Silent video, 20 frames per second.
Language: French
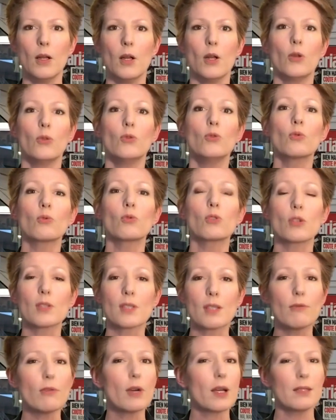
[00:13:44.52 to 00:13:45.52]
Non sans
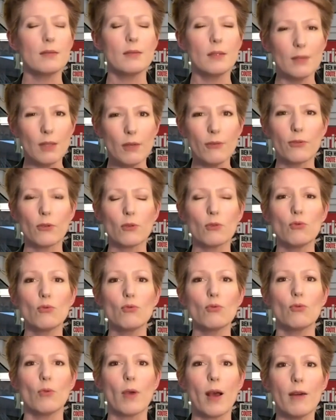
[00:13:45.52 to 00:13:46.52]
avoir été
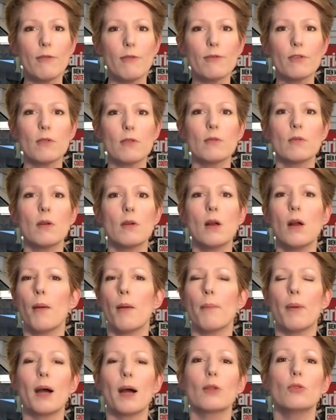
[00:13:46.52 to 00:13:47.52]
défendu avant
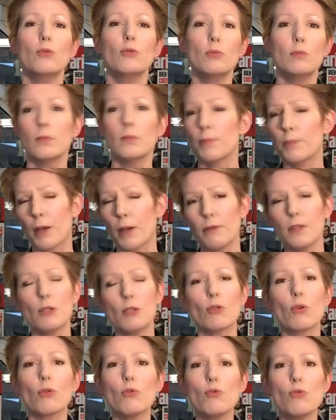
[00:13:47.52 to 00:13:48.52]
par,
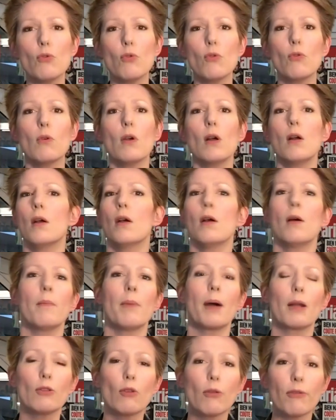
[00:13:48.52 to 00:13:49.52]
Victor Hugo,
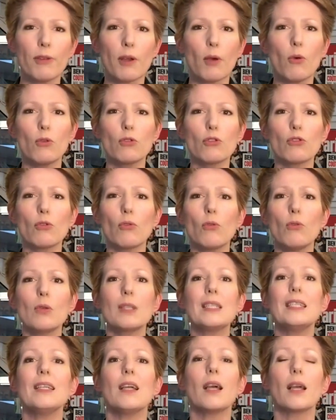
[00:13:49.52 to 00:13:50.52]
par d'Enfer Rochereau,
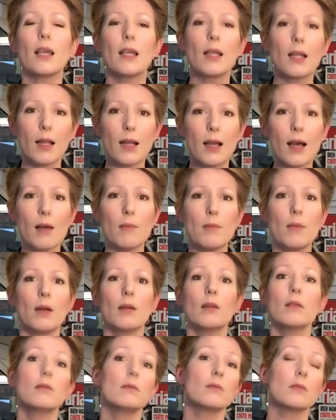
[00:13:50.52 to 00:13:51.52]
qui réclame
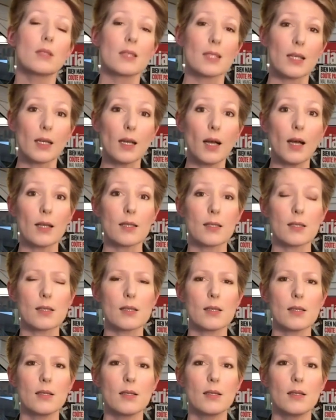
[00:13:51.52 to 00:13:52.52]
sa
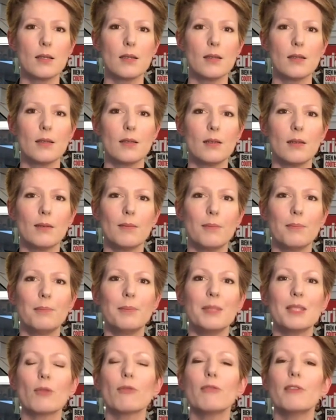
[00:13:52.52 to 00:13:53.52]
grâce.
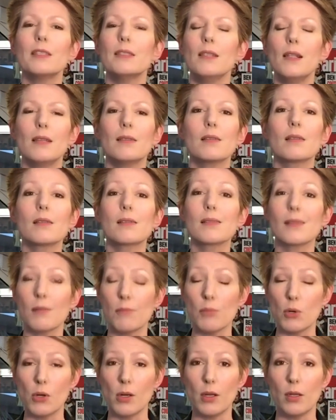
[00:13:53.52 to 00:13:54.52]
Mais en fait, il est un
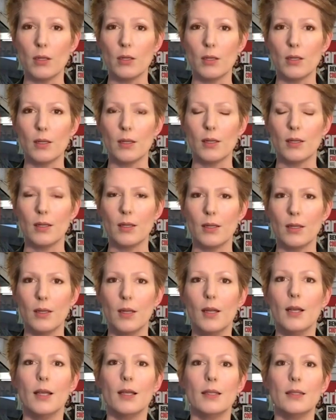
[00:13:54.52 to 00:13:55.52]
symbole.
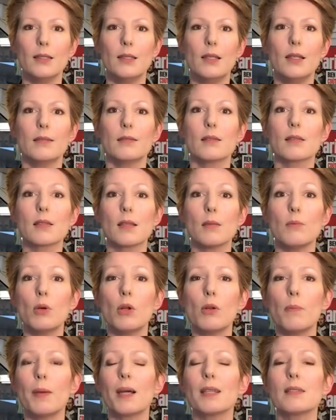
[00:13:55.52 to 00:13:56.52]
Il est un
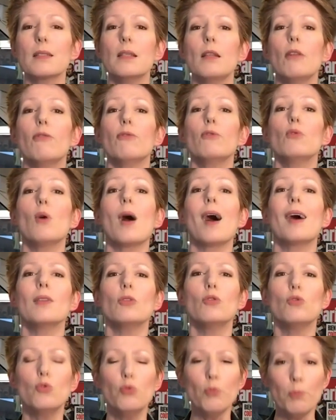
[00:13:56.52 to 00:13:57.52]
symbole parce qu'il faut à
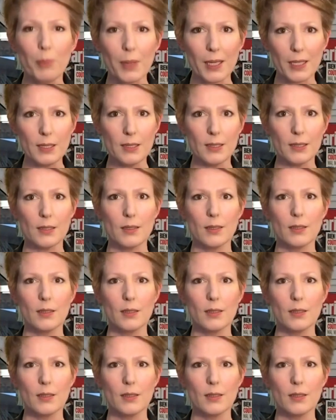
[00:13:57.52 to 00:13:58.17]
tout prix